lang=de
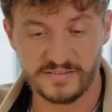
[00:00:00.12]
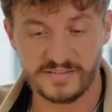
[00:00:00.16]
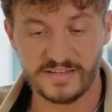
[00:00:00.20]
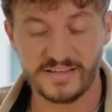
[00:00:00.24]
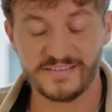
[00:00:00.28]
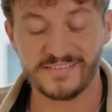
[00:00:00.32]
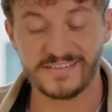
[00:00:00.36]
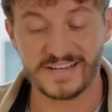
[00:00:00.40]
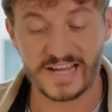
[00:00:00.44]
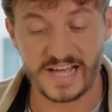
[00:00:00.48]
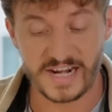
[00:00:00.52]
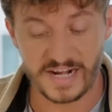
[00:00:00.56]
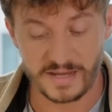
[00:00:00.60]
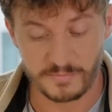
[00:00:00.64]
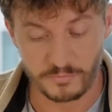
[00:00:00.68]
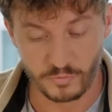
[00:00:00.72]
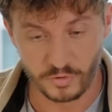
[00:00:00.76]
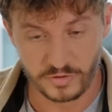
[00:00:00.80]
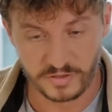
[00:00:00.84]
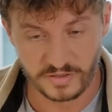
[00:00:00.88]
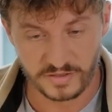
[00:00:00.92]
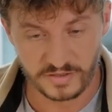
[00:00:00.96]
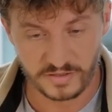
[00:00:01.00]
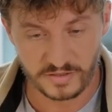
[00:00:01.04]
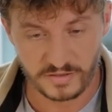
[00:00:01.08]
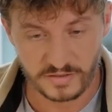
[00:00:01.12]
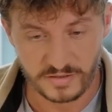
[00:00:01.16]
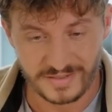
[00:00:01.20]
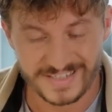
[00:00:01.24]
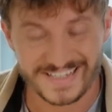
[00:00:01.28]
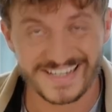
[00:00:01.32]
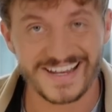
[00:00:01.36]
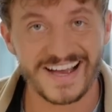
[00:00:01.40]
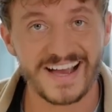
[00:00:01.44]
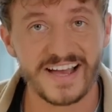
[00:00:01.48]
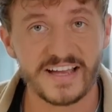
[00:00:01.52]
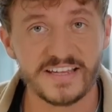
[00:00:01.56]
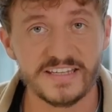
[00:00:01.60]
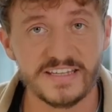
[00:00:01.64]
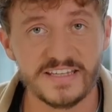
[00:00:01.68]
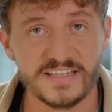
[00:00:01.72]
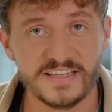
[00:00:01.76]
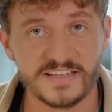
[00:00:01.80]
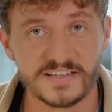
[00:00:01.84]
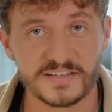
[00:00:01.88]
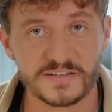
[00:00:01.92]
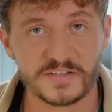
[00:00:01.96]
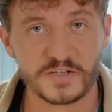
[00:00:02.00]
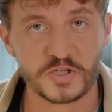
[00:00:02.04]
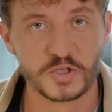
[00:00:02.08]
ist jetzt in aller Munde
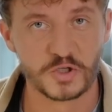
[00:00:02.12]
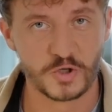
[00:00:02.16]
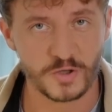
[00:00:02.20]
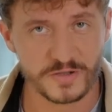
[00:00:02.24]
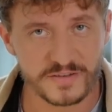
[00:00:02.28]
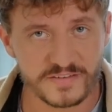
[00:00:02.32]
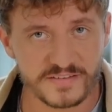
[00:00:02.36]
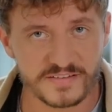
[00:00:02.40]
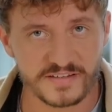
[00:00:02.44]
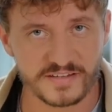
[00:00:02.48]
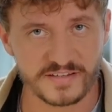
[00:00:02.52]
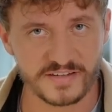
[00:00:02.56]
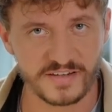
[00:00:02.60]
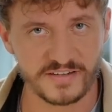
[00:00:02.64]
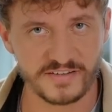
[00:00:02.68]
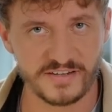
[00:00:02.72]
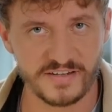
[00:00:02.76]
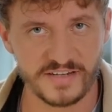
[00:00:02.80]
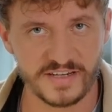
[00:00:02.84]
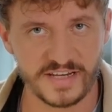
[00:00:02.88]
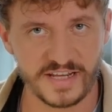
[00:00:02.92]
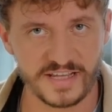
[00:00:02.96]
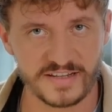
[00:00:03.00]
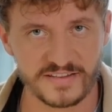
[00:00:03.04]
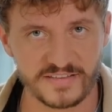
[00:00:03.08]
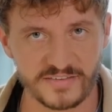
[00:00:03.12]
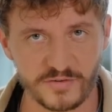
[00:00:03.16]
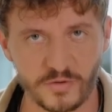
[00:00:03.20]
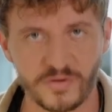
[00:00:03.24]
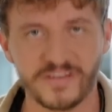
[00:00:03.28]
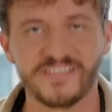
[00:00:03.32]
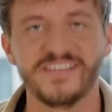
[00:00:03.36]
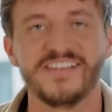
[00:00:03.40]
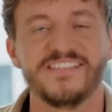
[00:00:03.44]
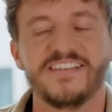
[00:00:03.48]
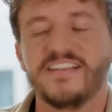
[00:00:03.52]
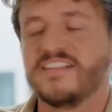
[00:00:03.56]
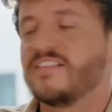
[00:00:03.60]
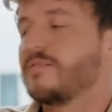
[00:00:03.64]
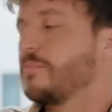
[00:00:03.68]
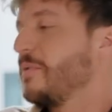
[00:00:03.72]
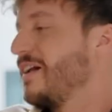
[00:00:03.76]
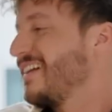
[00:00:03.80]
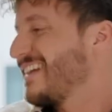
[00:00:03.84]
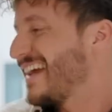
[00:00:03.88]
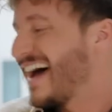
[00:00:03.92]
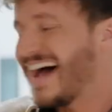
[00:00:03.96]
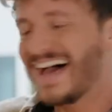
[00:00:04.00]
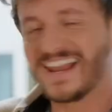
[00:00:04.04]
KI, künstliche Intelligenz. Und das ersetzt bald